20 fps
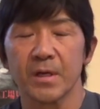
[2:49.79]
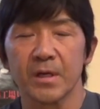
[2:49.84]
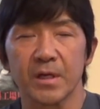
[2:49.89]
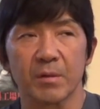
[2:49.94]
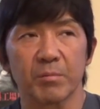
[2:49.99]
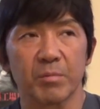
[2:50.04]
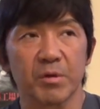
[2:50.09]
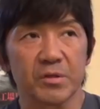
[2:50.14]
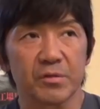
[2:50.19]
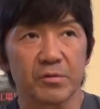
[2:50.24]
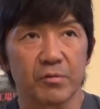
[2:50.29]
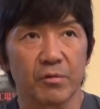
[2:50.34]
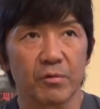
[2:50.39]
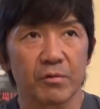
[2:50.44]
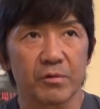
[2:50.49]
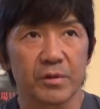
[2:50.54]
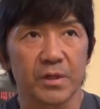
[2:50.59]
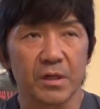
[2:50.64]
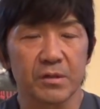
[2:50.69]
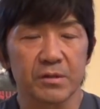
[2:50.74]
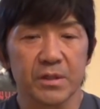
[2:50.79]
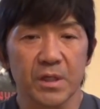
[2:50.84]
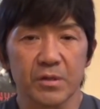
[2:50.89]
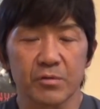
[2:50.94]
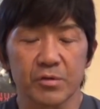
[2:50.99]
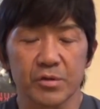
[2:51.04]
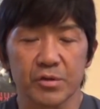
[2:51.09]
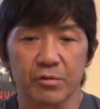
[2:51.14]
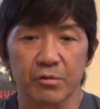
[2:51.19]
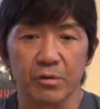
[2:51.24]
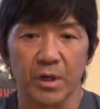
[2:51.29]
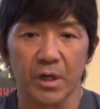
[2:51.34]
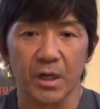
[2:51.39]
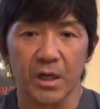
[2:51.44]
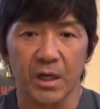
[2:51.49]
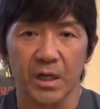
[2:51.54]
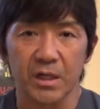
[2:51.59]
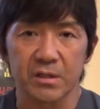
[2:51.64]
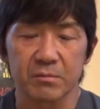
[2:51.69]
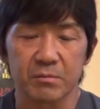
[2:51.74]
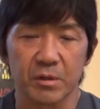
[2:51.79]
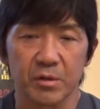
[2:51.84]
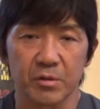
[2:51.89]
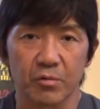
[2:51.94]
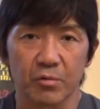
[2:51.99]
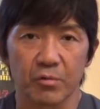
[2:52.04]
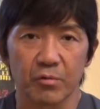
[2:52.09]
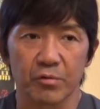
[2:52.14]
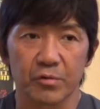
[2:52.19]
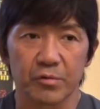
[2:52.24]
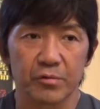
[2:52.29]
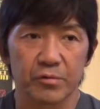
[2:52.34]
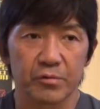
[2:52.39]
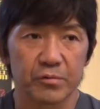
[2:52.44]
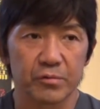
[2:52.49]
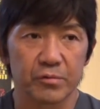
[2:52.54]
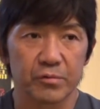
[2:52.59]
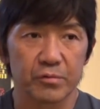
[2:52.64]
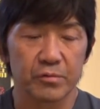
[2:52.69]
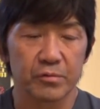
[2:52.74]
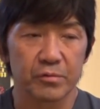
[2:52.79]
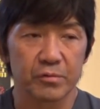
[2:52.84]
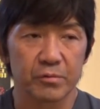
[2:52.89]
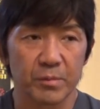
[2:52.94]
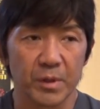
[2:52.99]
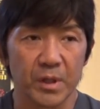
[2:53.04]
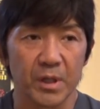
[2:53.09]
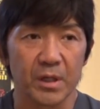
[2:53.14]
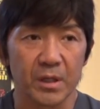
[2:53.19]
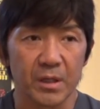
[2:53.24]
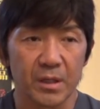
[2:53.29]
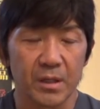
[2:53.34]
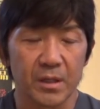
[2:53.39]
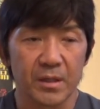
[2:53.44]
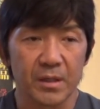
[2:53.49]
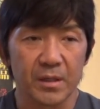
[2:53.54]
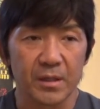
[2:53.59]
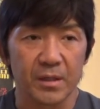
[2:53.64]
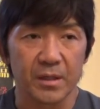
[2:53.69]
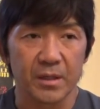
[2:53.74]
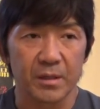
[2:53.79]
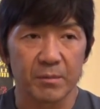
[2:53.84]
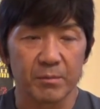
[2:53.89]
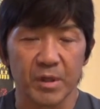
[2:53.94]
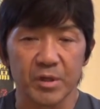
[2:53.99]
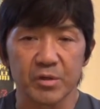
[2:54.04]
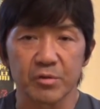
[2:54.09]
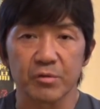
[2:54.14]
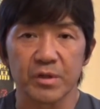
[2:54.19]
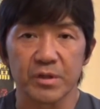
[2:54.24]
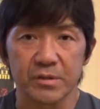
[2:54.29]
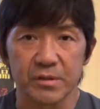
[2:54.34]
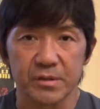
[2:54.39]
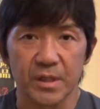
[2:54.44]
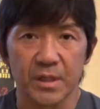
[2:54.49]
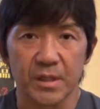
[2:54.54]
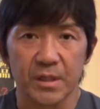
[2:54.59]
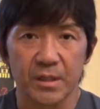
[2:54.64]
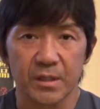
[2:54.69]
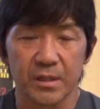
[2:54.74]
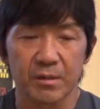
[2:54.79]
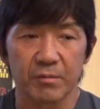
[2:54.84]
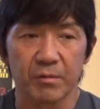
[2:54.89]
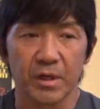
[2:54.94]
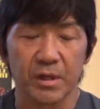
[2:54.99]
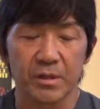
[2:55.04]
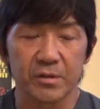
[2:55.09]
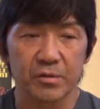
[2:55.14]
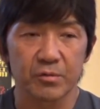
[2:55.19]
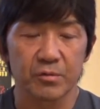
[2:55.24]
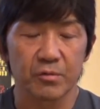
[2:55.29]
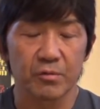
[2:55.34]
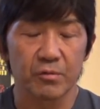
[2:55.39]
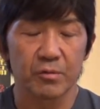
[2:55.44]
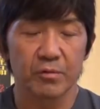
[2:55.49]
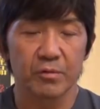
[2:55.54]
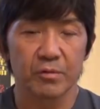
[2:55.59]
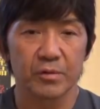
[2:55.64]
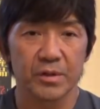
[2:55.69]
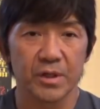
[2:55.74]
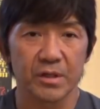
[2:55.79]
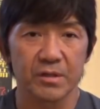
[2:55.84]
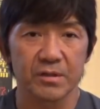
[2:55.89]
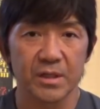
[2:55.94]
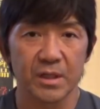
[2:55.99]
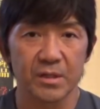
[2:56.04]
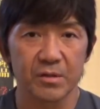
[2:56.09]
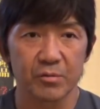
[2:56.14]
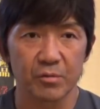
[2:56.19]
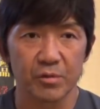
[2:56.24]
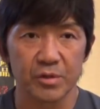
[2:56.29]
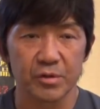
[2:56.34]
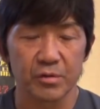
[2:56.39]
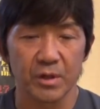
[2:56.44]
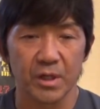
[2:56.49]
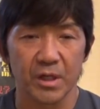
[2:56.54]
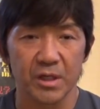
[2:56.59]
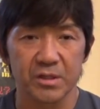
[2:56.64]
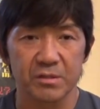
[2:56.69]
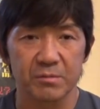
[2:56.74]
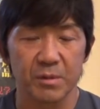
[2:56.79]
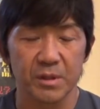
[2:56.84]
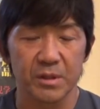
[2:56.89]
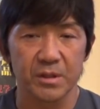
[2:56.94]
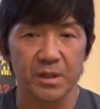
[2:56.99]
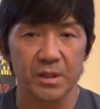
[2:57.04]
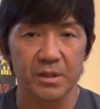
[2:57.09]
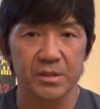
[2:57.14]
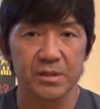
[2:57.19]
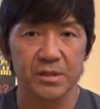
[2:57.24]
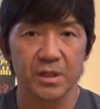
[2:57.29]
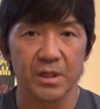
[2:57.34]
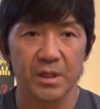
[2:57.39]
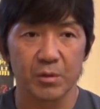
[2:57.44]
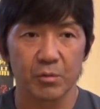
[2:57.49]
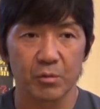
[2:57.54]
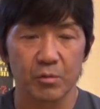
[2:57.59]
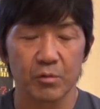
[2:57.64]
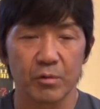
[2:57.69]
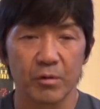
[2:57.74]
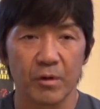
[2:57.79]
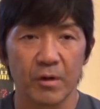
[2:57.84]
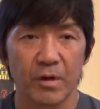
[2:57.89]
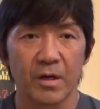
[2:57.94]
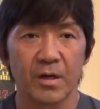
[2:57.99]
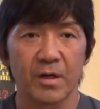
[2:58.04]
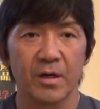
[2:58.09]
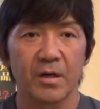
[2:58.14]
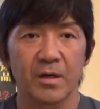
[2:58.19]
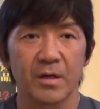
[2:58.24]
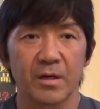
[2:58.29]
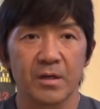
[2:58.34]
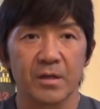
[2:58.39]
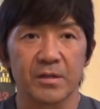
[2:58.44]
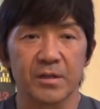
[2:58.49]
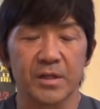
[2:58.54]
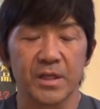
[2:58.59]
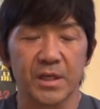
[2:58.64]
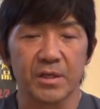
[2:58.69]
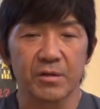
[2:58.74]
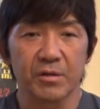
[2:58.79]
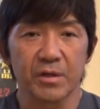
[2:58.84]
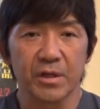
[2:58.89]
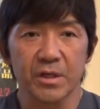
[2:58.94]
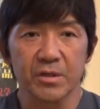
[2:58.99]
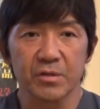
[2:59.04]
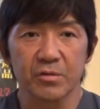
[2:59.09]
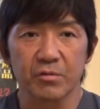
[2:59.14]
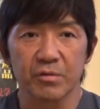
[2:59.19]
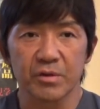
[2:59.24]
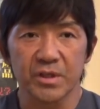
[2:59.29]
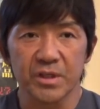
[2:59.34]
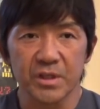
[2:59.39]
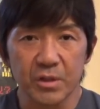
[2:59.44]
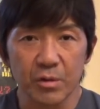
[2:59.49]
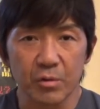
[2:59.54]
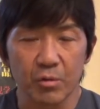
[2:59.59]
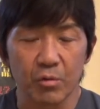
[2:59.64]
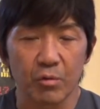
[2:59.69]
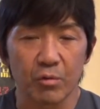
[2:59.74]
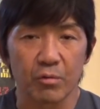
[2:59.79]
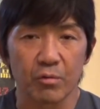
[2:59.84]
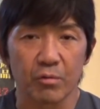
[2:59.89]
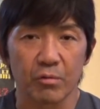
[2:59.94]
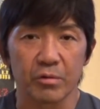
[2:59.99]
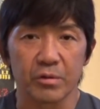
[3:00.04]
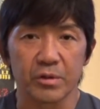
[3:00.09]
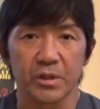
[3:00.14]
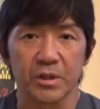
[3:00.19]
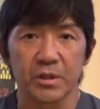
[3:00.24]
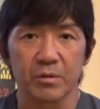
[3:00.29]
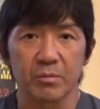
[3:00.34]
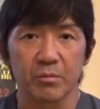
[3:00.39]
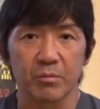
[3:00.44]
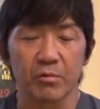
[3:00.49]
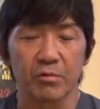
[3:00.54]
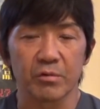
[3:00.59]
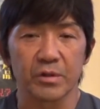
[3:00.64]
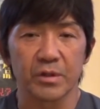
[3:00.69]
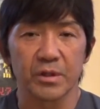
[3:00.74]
やっぱりそのたくさんの人が集まるこういうまあ、えー、場所ですねではそのたくさんの人が集まった力をできるだけそのいい方向に持っ